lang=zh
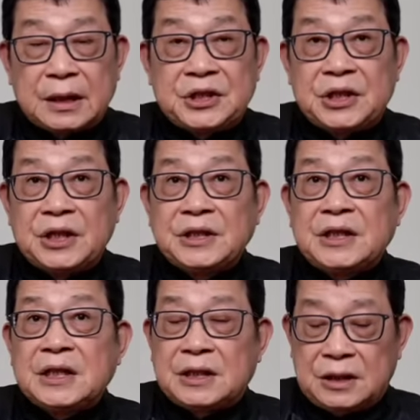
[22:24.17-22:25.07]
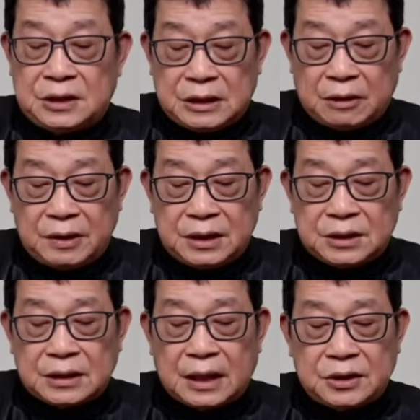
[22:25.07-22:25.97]
那精英阶层的小
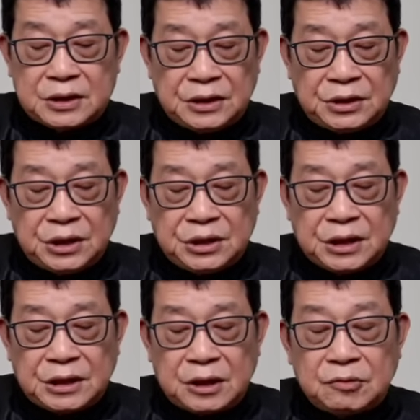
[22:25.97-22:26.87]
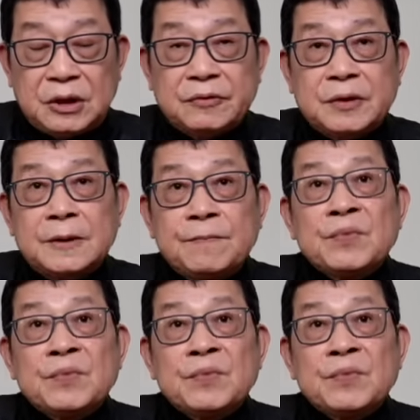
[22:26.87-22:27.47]
S，还有神仙姐姐刘亦菲。